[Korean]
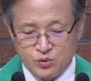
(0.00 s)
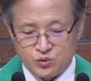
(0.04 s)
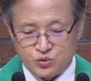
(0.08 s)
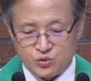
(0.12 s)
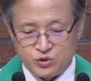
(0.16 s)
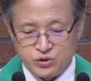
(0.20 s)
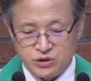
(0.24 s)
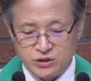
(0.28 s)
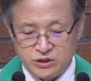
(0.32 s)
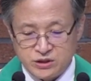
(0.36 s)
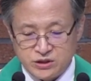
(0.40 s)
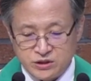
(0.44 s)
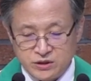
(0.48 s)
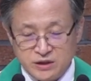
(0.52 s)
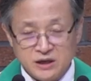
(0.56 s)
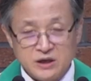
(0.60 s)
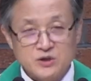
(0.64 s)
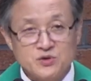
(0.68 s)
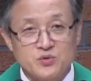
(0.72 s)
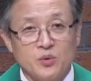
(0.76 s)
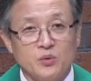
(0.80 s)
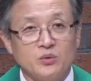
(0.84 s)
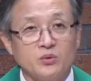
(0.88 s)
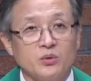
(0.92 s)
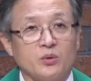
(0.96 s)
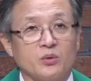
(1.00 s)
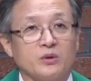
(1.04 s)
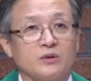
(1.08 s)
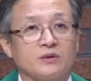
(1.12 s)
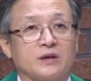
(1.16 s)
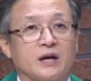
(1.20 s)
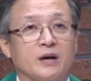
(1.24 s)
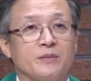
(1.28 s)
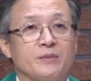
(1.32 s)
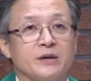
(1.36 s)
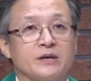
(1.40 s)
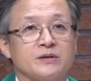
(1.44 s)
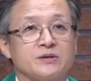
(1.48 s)
귀신의
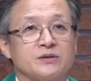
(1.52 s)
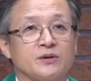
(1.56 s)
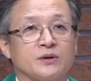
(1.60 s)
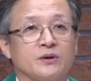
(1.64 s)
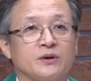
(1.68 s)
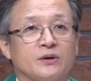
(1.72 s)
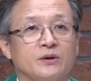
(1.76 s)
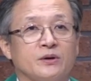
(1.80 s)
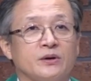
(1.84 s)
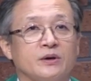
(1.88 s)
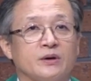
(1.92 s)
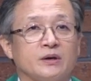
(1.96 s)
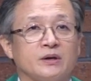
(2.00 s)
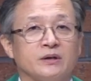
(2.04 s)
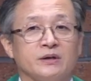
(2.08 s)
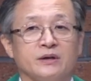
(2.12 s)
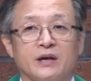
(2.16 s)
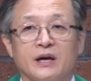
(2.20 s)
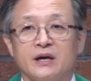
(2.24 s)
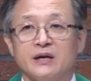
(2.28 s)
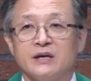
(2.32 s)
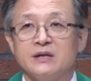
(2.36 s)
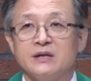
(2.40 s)
종로릇 하면서 그의